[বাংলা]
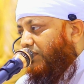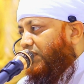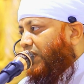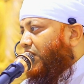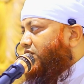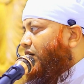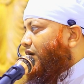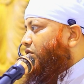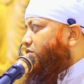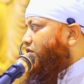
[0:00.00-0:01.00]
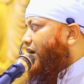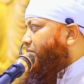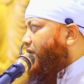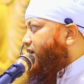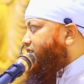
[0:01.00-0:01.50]
তো জিজ্ঞেস করলো হুজুর
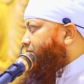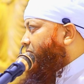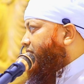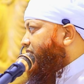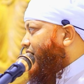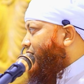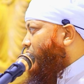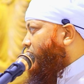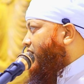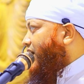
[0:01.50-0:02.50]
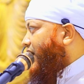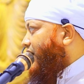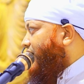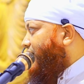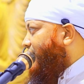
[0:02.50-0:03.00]
আপনার জিব্বা দিয়া ঠোঁট দিয়া
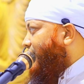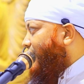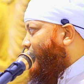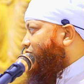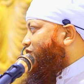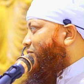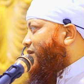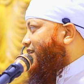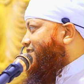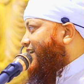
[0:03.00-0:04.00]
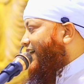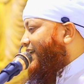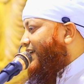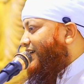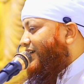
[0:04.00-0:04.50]
রক্ত পড়তেছে
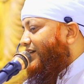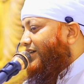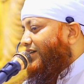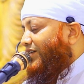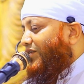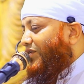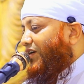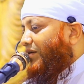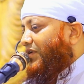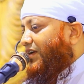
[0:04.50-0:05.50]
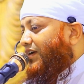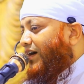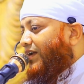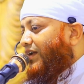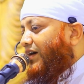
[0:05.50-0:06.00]
কেন আমি
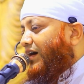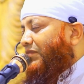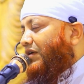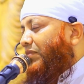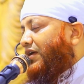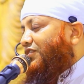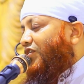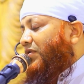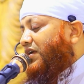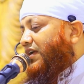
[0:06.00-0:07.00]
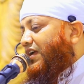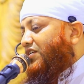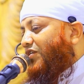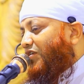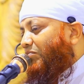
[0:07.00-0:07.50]
আল্লাহ আমি বাথরুমে গিয়ে
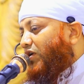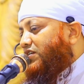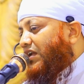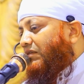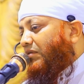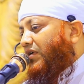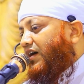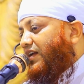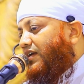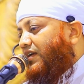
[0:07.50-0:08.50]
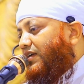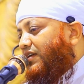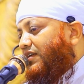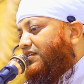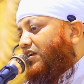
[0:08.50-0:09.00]
যখন বসলাম আমার
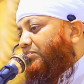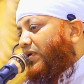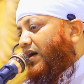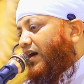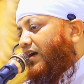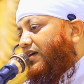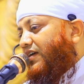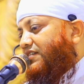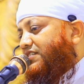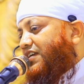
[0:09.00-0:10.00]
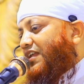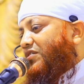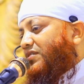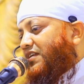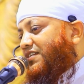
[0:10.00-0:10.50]
জিব্বা জিকির
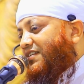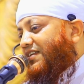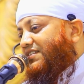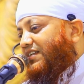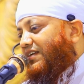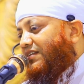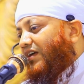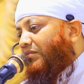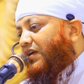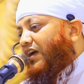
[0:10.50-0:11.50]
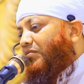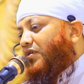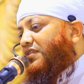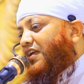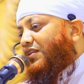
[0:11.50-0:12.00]
করতে চাইতেছে আমি
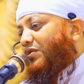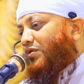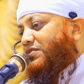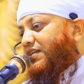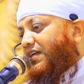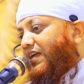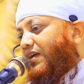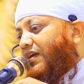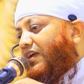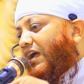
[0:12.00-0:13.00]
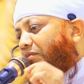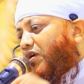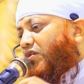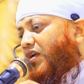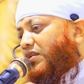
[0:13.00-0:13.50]
কামড় দিয়া ধরছি
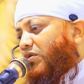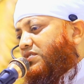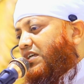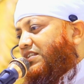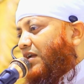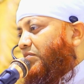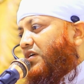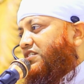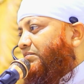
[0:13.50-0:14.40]
এমন করে ধরছি তারপরে